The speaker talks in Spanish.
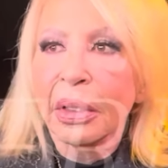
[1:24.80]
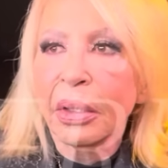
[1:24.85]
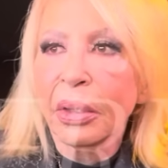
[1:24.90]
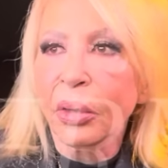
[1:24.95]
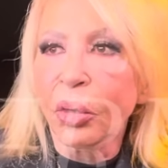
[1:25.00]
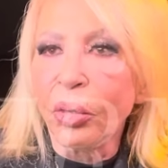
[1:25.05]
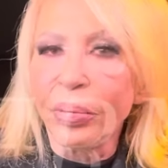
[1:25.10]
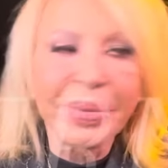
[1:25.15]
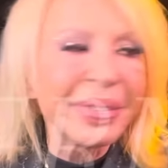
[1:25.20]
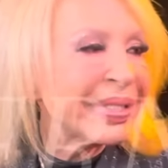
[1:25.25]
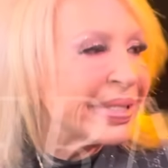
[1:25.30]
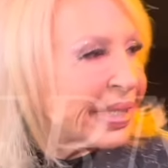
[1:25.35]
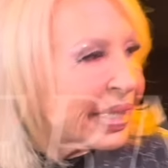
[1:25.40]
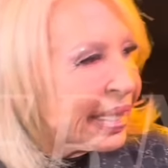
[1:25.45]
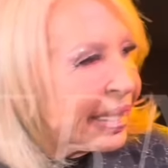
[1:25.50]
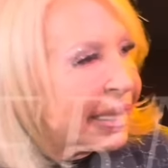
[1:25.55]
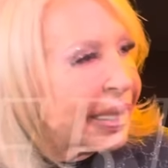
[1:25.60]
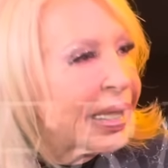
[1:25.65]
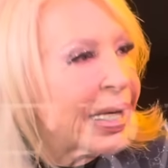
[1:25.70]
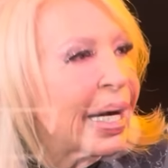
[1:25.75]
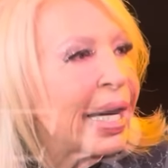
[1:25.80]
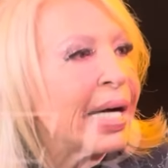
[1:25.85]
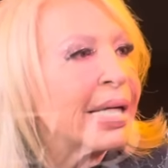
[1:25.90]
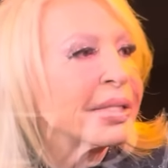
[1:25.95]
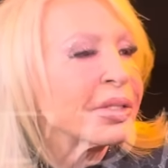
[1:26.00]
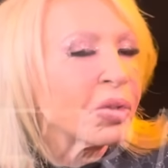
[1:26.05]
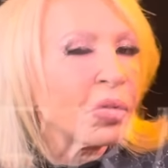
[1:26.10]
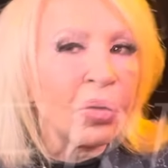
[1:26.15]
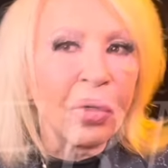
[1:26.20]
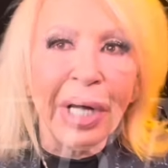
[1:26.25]
con mis
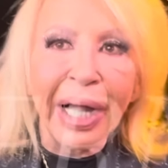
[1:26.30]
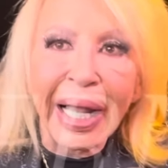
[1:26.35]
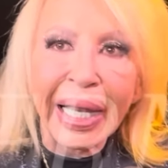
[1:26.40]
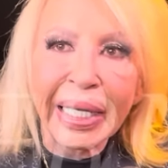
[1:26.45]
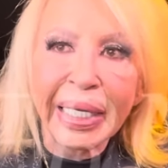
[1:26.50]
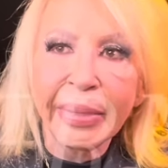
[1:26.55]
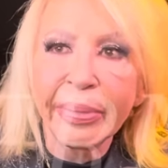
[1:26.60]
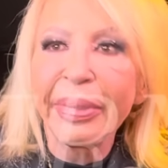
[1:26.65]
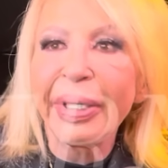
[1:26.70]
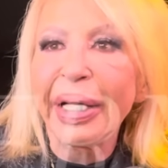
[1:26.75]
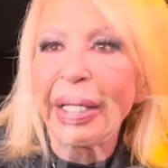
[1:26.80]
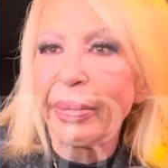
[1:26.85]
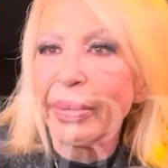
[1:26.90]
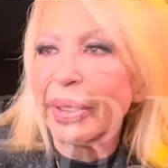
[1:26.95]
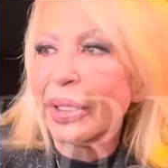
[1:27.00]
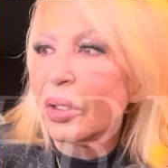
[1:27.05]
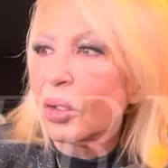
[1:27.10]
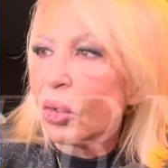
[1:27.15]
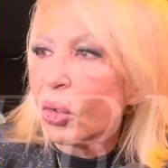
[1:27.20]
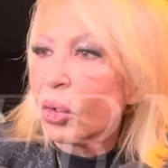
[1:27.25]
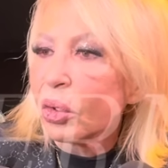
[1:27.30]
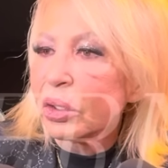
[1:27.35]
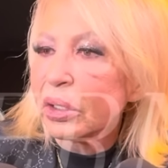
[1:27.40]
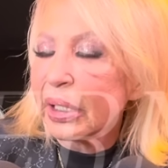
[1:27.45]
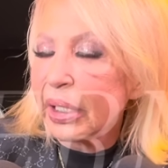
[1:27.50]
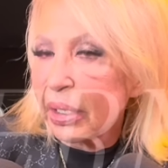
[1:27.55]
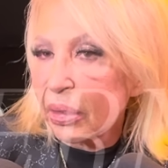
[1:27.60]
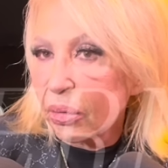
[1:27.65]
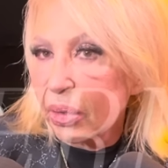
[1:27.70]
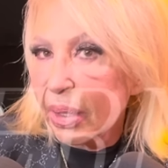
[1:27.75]
hijas, con Al, mi hija menor,
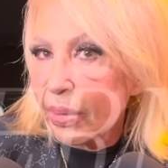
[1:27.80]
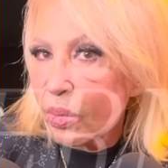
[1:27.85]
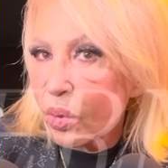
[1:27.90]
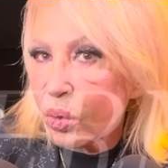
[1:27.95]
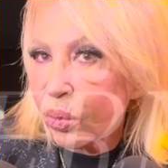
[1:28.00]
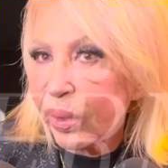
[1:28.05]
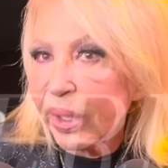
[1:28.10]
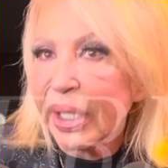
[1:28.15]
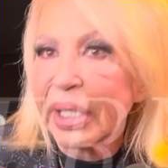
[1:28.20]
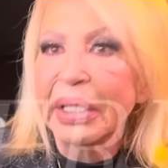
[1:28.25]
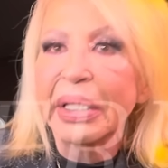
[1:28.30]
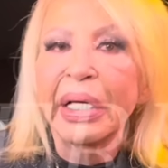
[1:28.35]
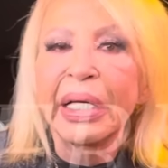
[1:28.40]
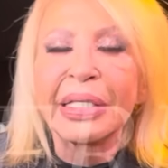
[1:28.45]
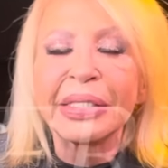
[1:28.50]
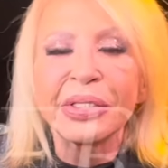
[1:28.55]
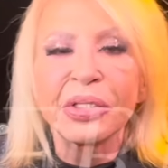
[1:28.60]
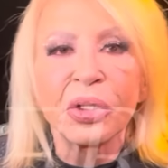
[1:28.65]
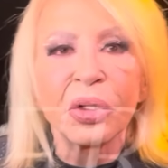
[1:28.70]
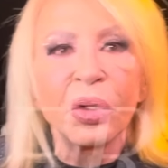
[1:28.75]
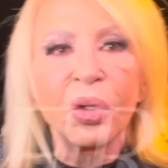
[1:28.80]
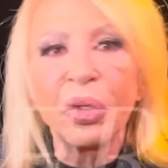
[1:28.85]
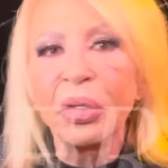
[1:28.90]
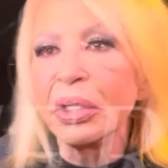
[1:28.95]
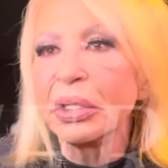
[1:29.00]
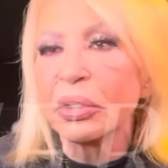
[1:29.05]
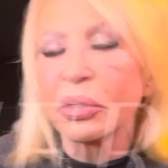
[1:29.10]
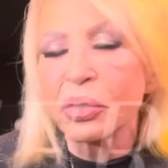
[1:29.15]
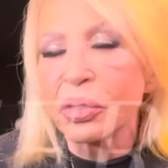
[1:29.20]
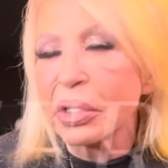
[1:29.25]
tienen una muy buena relación,
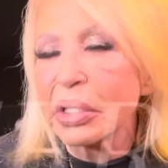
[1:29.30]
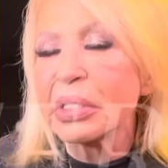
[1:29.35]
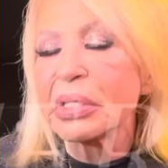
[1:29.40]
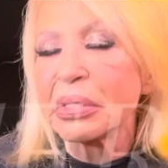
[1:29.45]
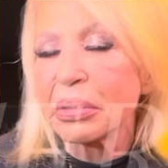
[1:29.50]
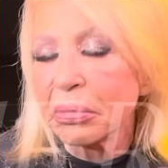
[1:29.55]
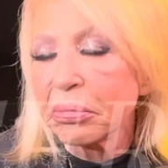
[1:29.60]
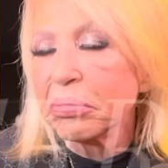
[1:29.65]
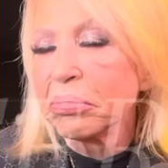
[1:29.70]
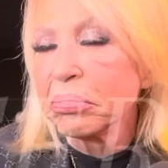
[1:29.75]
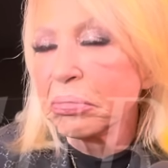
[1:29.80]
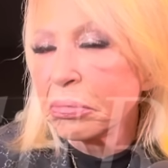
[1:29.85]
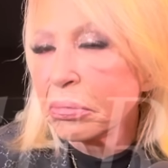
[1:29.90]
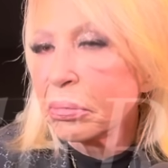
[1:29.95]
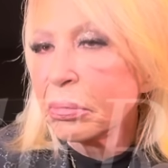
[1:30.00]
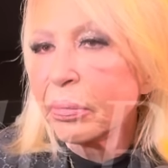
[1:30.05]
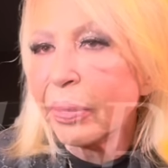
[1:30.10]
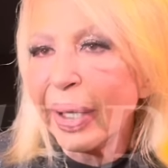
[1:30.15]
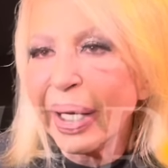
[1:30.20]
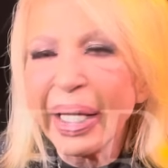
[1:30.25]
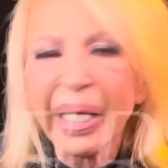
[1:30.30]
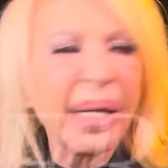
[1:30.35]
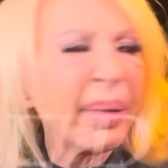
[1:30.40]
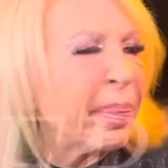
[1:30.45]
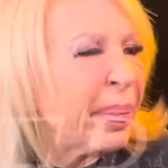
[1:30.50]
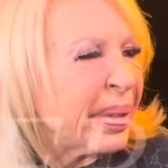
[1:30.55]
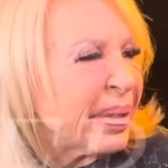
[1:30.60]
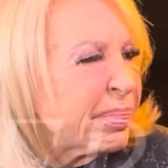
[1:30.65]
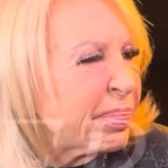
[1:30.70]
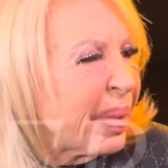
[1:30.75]
entonces, ¿para qué?
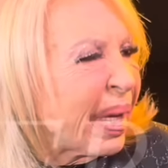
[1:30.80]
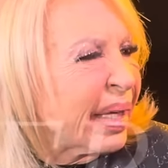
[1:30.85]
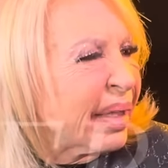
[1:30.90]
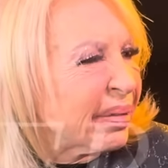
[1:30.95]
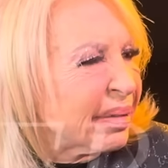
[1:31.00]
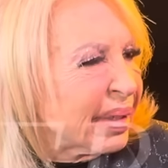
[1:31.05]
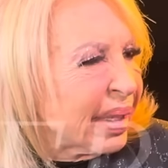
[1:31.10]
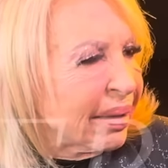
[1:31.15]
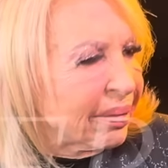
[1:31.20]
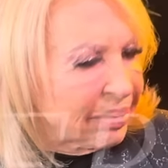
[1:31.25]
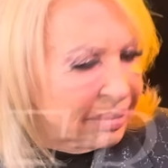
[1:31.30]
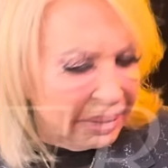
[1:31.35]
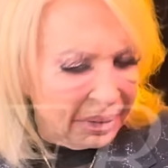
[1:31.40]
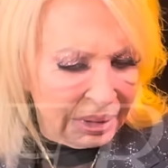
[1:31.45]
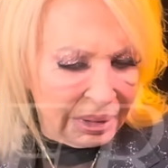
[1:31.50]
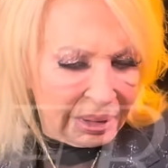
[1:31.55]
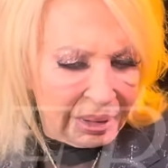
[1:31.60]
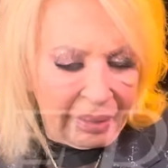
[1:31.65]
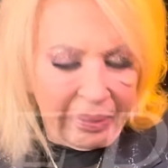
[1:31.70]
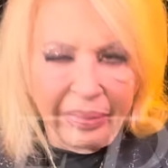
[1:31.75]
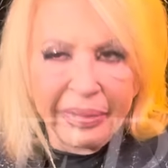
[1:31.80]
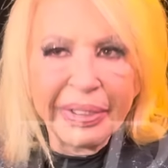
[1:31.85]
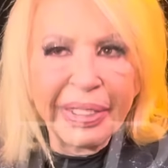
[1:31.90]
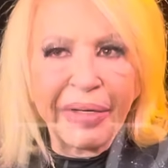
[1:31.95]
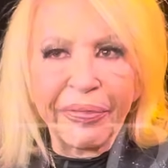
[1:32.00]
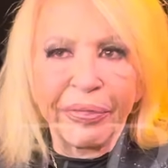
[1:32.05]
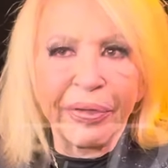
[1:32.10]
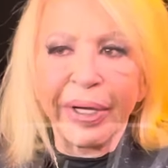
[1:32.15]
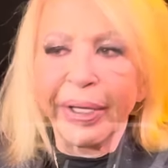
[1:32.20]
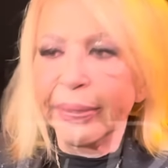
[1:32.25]
Pues, ay, ya, ya
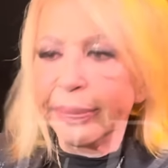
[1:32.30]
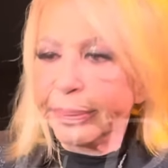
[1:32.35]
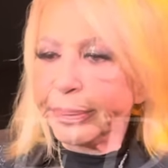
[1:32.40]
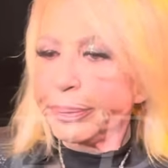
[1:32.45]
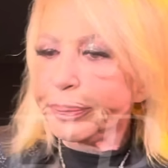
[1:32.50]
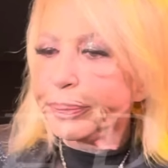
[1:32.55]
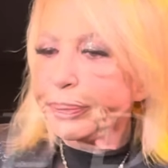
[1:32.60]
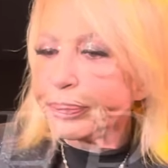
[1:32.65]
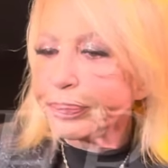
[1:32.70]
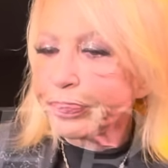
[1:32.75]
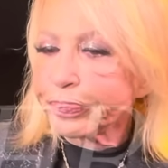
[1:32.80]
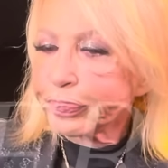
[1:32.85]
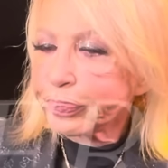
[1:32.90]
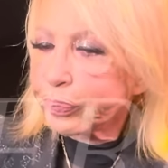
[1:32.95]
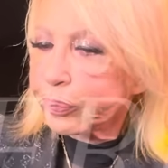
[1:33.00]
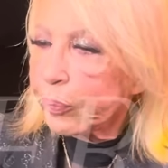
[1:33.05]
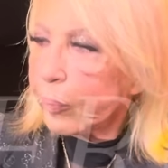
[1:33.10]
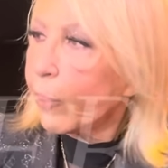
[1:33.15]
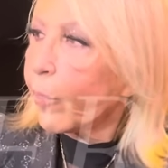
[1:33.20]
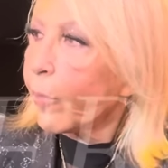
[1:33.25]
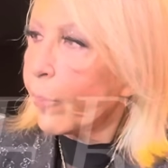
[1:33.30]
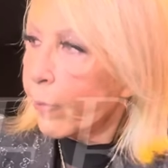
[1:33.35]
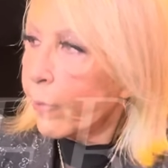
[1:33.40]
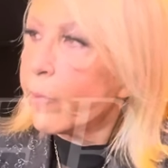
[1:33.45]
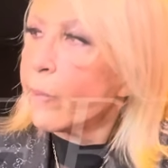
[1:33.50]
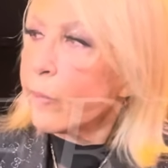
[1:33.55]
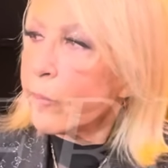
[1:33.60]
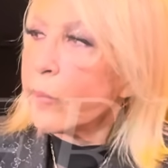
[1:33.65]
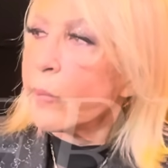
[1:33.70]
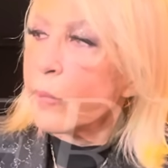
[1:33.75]
fue. ¿y cómo se logra
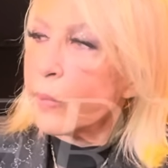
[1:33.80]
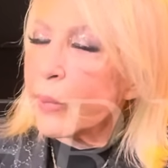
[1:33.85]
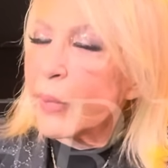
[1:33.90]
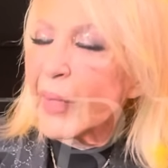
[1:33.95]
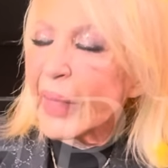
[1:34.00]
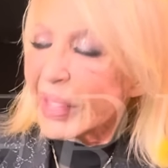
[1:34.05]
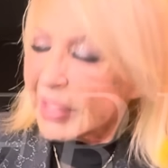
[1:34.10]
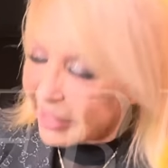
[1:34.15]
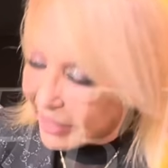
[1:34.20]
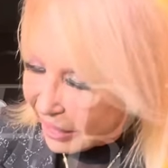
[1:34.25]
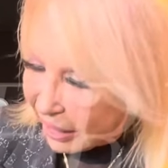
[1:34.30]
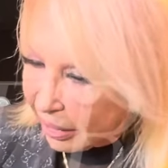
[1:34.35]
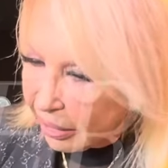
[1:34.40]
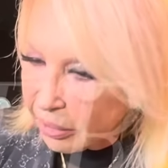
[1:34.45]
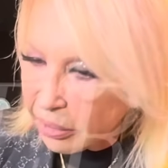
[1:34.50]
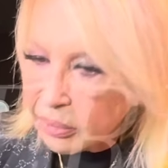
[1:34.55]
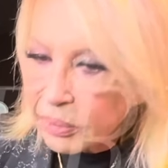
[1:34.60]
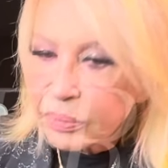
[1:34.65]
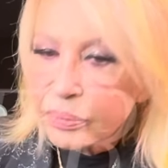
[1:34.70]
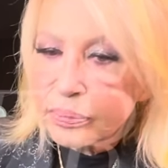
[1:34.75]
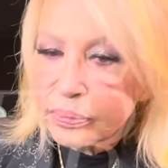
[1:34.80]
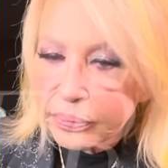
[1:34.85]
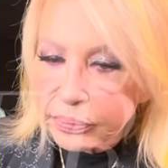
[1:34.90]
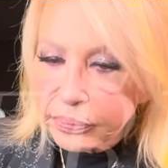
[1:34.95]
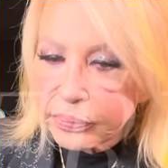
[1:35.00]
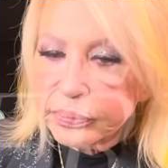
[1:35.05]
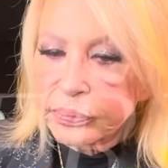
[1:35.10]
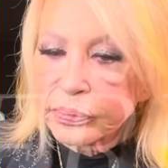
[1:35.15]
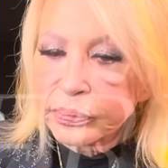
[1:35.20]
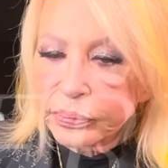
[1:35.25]
en tu vida, Sí. ¿Y
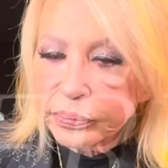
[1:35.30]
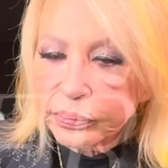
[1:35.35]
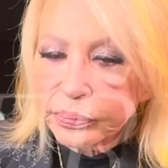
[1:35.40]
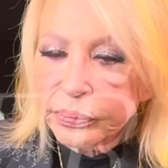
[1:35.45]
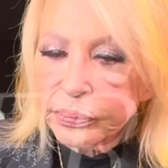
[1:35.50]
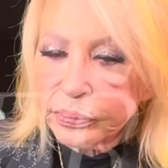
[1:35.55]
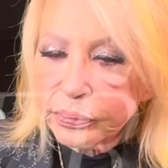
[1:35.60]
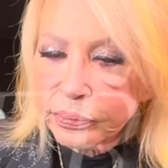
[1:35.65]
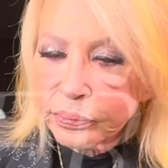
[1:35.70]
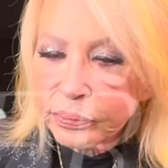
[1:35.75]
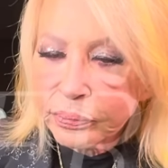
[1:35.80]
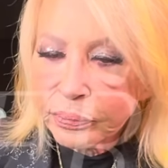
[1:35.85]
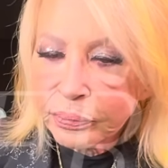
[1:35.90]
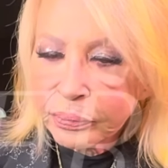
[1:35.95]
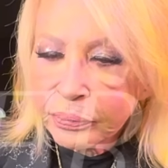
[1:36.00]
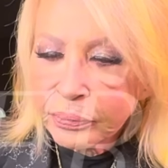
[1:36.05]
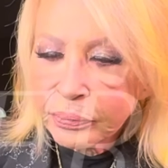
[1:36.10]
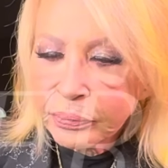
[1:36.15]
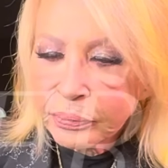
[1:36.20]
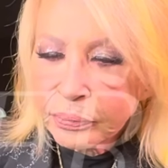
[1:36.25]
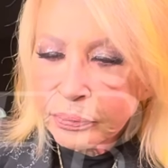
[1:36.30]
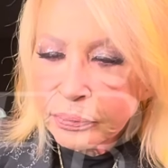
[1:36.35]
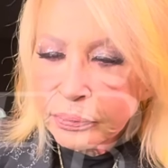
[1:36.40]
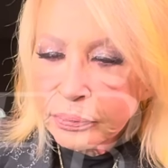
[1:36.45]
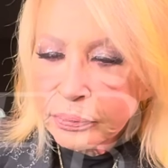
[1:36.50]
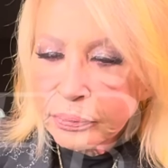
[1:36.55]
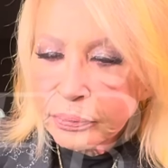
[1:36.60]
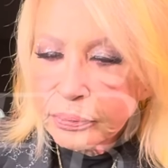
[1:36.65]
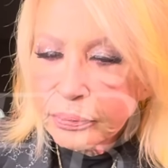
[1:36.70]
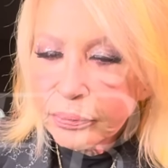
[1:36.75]
cómo se logra esa madurez y
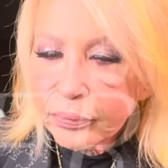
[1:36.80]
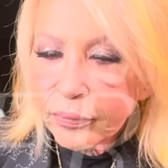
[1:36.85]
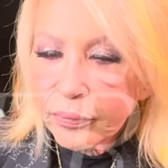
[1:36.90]
esa